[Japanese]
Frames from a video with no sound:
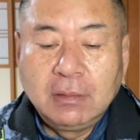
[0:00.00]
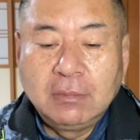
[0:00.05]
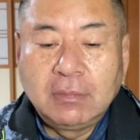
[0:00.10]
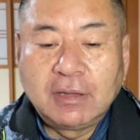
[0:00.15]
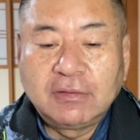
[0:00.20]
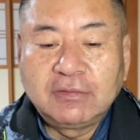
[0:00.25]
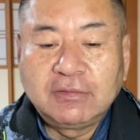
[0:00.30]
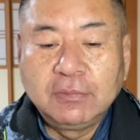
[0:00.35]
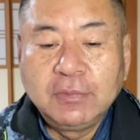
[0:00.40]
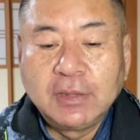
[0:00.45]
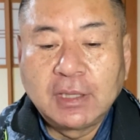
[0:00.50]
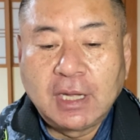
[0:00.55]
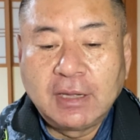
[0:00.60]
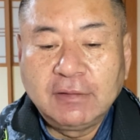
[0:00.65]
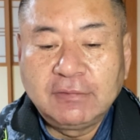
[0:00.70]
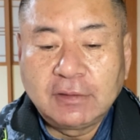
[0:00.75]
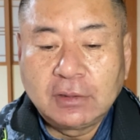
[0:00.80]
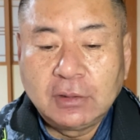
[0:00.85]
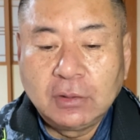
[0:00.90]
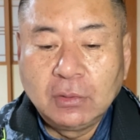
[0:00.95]
まあ、住み替
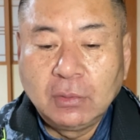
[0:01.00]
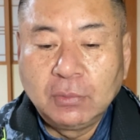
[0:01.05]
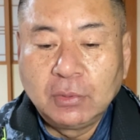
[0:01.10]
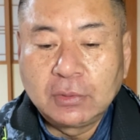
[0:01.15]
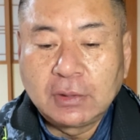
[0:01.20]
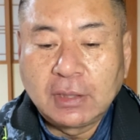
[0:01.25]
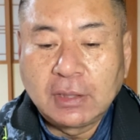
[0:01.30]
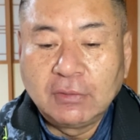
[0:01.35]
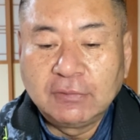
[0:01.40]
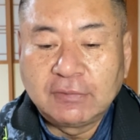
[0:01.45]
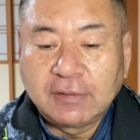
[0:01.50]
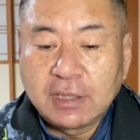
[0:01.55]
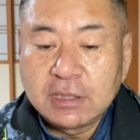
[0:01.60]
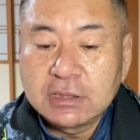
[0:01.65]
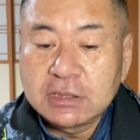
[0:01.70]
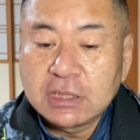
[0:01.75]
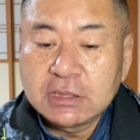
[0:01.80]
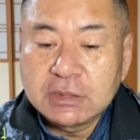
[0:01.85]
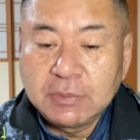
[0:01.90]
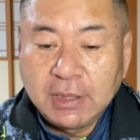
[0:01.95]
え先の物件を
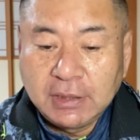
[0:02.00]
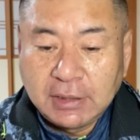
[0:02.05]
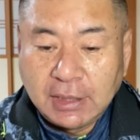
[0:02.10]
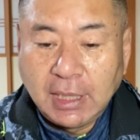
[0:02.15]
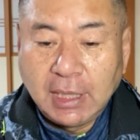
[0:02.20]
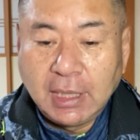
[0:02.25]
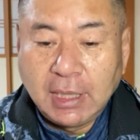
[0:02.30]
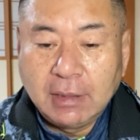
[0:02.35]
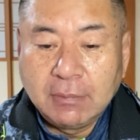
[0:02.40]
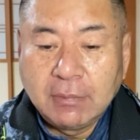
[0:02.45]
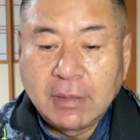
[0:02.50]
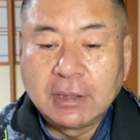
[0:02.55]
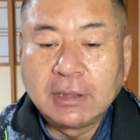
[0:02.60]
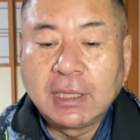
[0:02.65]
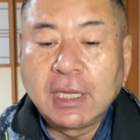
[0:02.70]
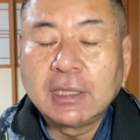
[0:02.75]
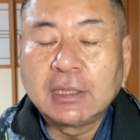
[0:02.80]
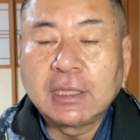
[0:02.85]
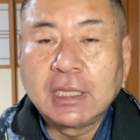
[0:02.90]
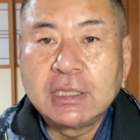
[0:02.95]
探し始めて、まあ、
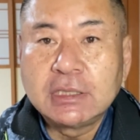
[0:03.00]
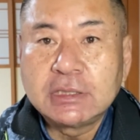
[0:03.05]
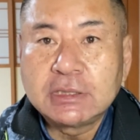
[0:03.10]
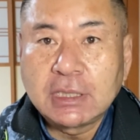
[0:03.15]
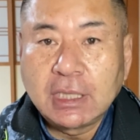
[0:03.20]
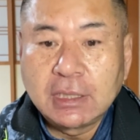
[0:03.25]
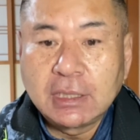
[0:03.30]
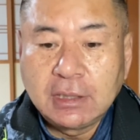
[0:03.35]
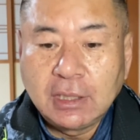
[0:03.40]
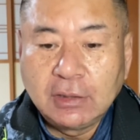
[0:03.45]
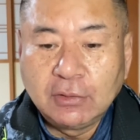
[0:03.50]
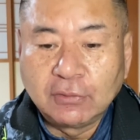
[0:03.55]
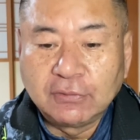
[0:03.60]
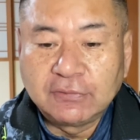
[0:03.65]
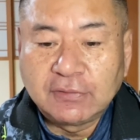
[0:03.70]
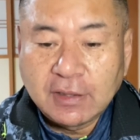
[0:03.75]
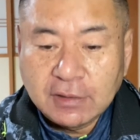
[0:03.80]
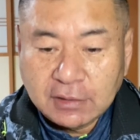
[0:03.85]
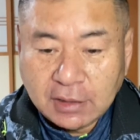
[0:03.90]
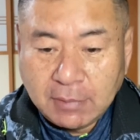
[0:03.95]
内見した家の
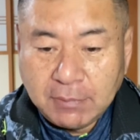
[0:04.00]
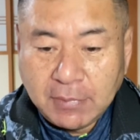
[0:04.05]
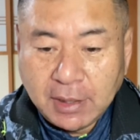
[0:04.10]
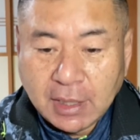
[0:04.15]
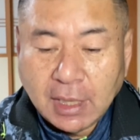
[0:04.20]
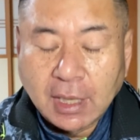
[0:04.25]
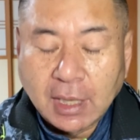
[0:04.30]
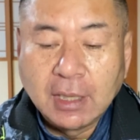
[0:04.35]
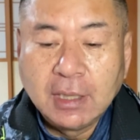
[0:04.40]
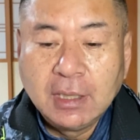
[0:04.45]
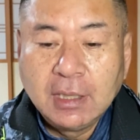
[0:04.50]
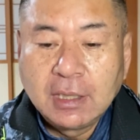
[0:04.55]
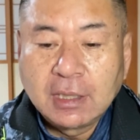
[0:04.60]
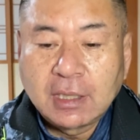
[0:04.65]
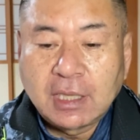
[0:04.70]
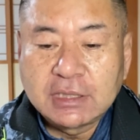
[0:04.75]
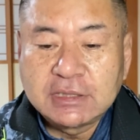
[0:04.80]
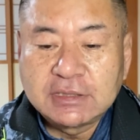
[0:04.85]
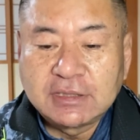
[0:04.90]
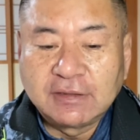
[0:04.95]
3軒目が
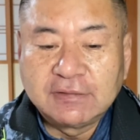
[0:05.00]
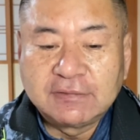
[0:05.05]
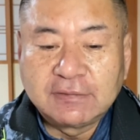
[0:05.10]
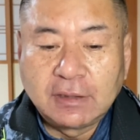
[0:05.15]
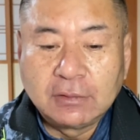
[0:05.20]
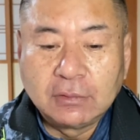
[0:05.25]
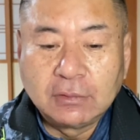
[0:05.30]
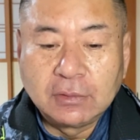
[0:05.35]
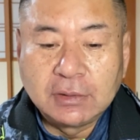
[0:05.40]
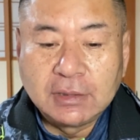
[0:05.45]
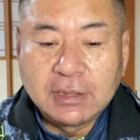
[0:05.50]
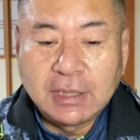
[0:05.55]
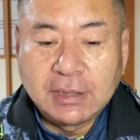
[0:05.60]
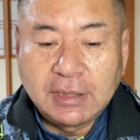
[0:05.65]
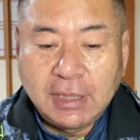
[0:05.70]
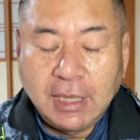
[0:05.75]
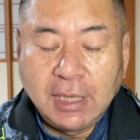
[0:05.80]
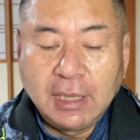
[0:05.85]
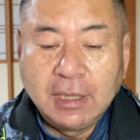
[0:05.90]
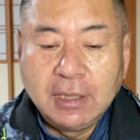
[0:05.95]
カチタスさんの家
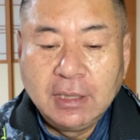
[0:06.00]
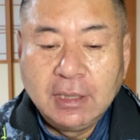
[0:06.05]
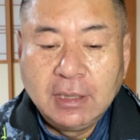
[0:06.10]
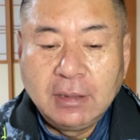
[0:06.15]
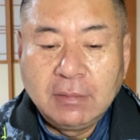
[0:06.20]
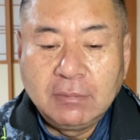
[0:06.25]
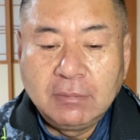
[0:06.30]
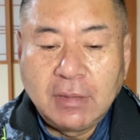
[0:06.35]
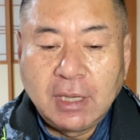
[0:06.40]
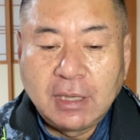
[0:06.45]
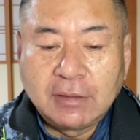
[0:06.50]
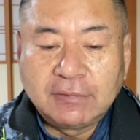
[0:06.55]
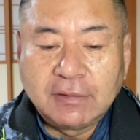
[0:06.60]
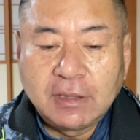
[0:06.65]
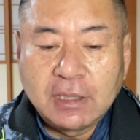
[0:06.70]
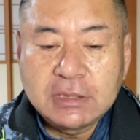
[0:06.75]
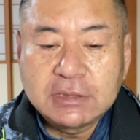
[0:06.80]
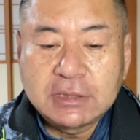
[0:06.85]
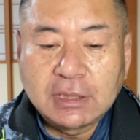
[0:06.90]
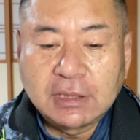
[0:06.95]
で、まあ、
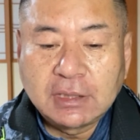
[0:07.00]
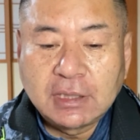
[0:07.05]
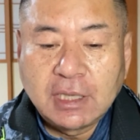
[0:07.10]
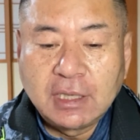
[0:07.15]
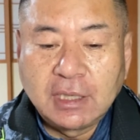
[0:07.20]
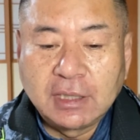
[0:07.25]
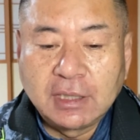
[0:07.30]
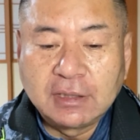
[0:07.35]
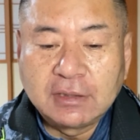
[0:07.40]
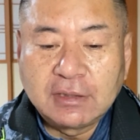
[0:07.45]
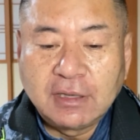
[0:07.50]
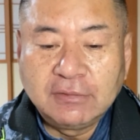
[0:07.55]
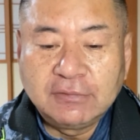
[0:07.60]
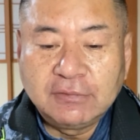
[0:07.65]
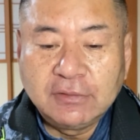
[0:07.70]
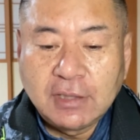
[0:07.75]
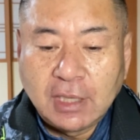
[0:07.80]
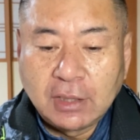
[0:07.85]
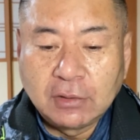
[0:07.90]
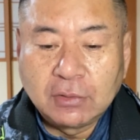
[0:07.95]
探した期間が1ヶ
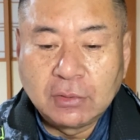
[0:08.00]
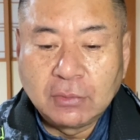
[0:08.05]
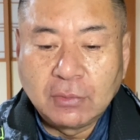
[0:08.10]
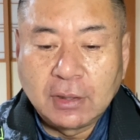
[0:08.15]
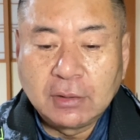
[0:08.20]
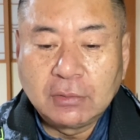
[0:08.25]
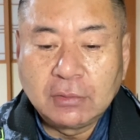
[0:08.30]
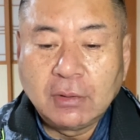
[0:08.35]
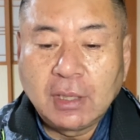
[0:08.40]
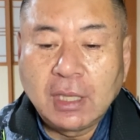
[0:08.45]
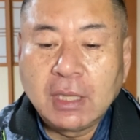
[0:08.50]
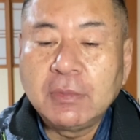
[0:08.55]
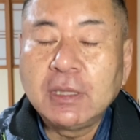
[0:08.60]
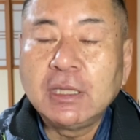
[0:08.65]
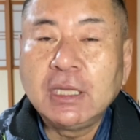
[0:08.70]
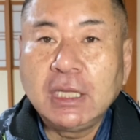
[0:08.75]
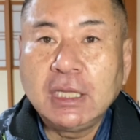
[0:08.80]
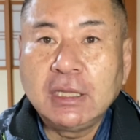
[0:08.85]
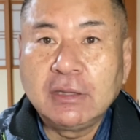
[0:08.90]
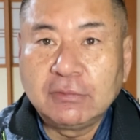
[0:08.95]
月以内という割と早め
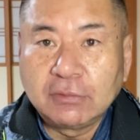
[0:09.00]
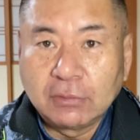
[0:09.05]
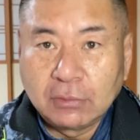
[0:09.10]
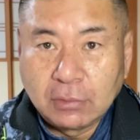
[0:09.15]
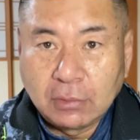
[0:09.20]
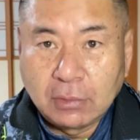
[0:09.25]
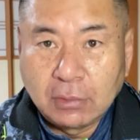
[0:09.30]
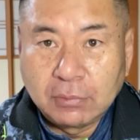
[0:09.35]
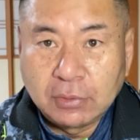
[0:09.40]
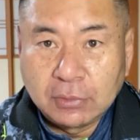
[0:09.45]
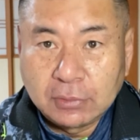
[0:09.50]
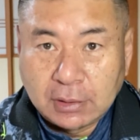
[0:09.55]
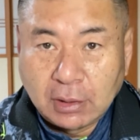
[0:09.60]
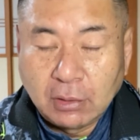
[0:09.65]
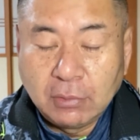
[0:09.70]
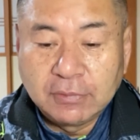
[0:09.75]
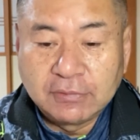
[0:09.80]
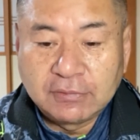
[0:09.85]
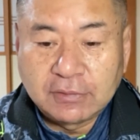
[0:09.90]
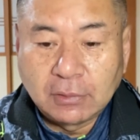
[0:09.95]
にその物
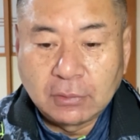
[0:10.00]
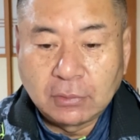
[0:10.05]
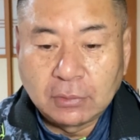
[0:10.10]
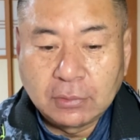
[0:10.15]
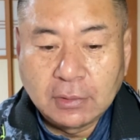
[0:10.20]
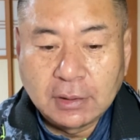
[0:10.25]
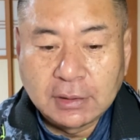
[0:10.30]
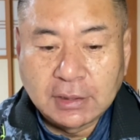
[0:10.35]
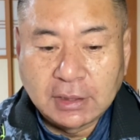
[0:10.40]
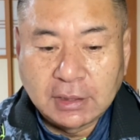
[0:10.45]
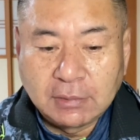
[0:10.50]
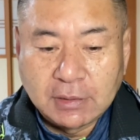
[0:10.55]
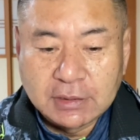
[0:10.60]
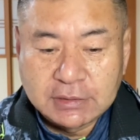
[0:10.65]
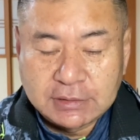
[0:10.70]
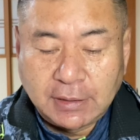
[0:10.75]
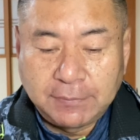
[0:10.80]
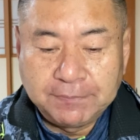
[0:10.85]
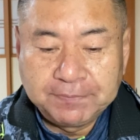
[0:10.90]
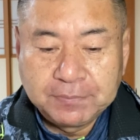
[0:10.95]
件を見つけることができま
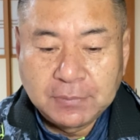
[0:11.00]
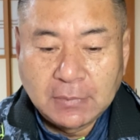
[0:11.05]
した。